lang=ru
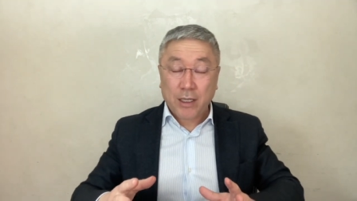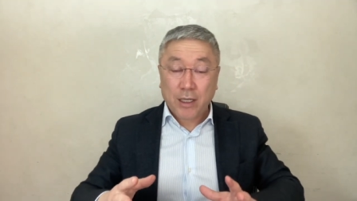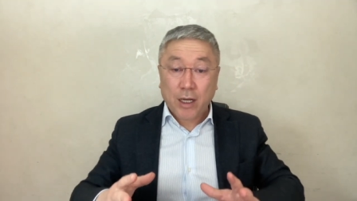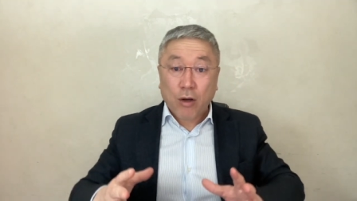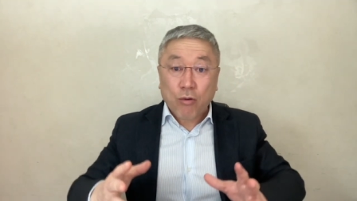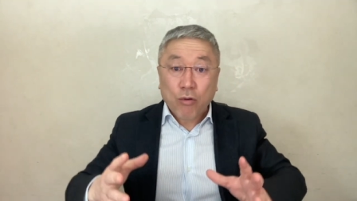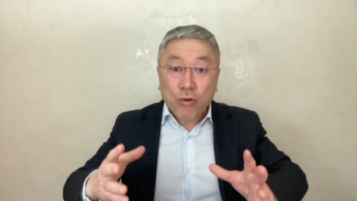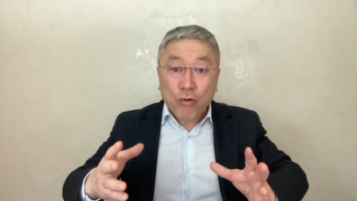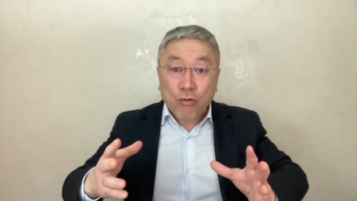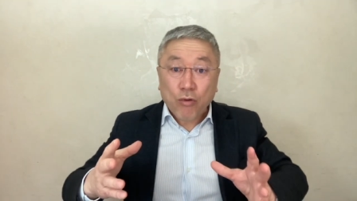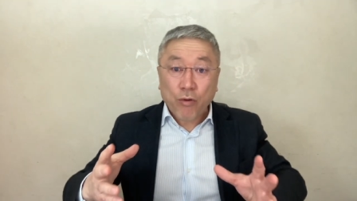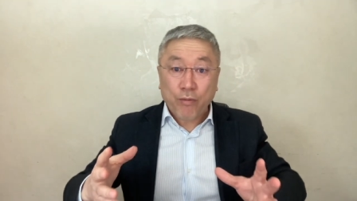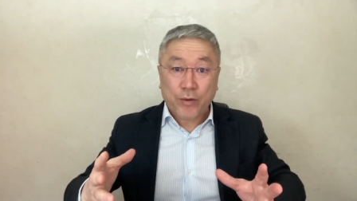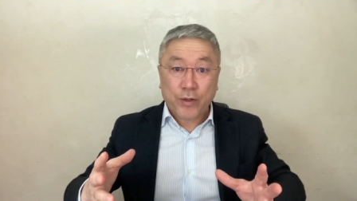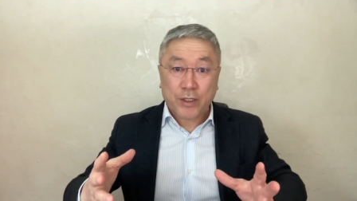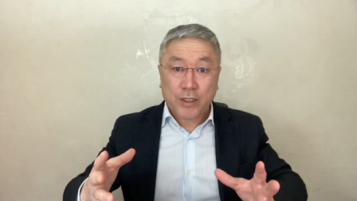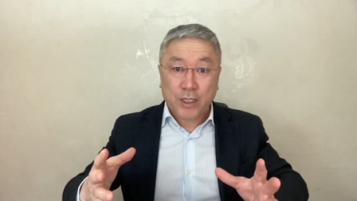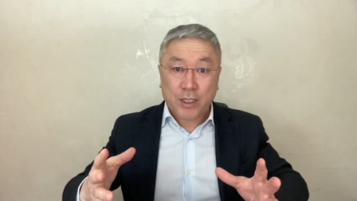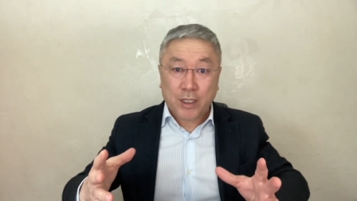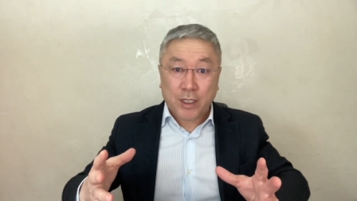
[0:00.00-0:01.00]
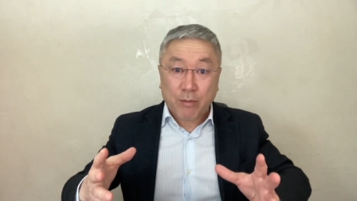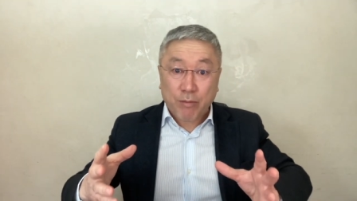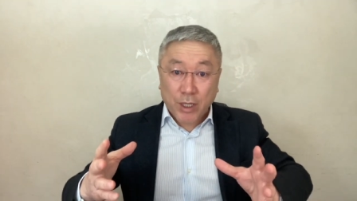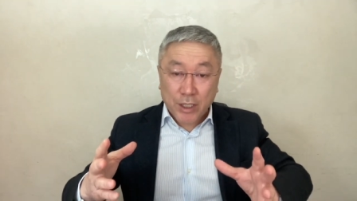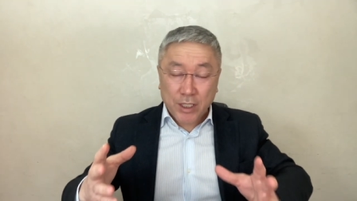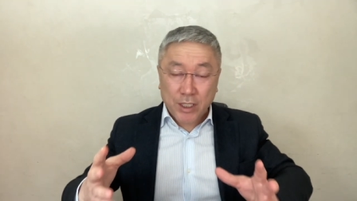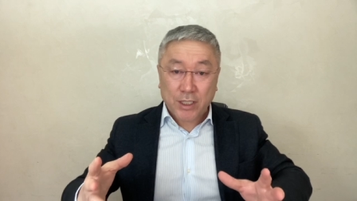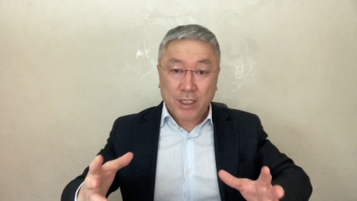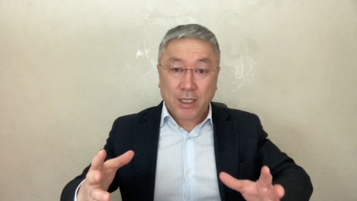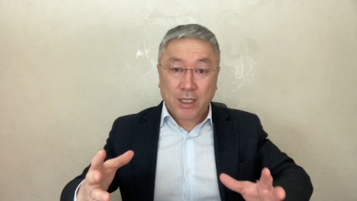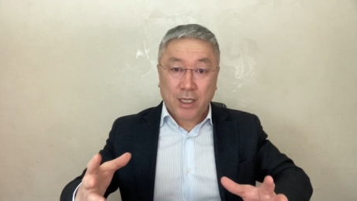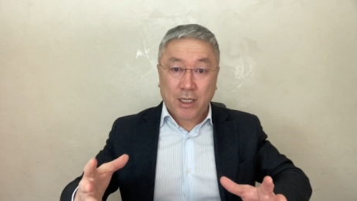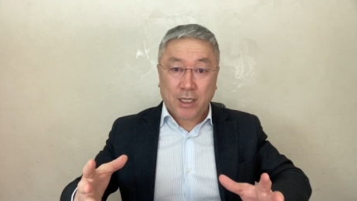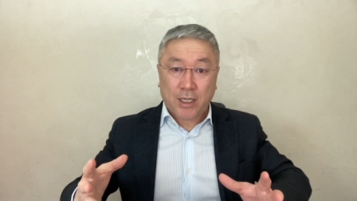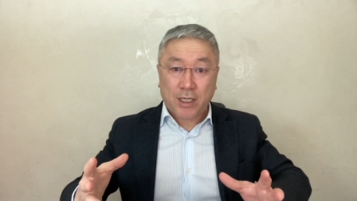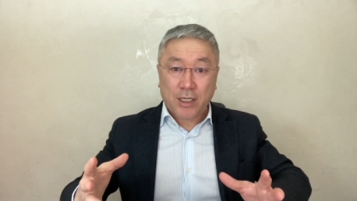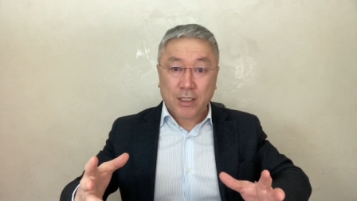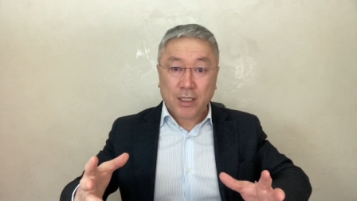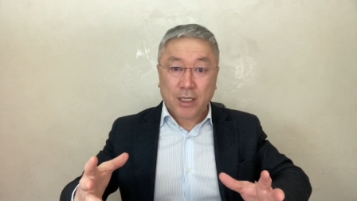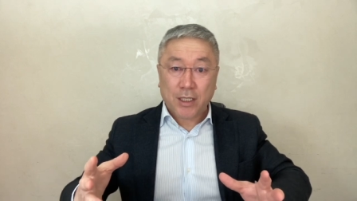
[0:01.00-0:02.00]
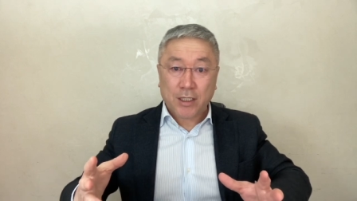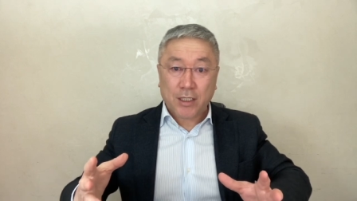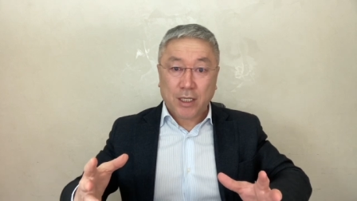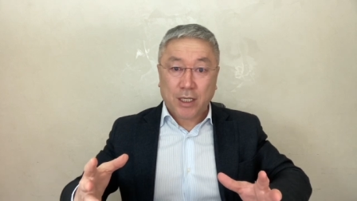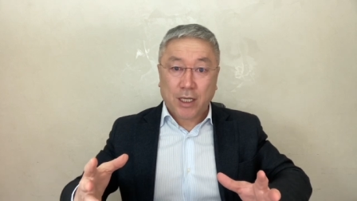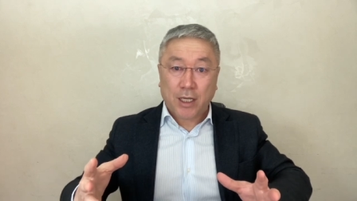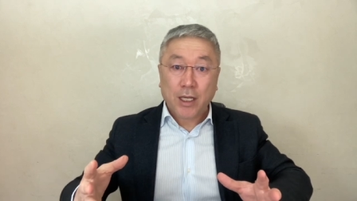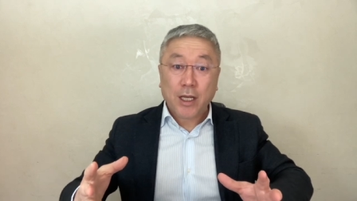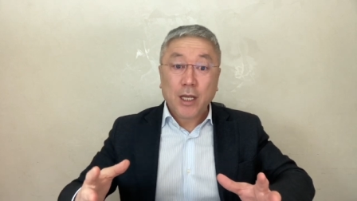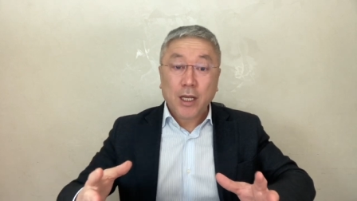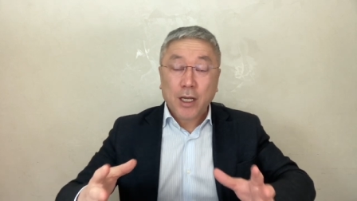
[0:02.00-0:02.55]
Какой офис? Это бандитская организация.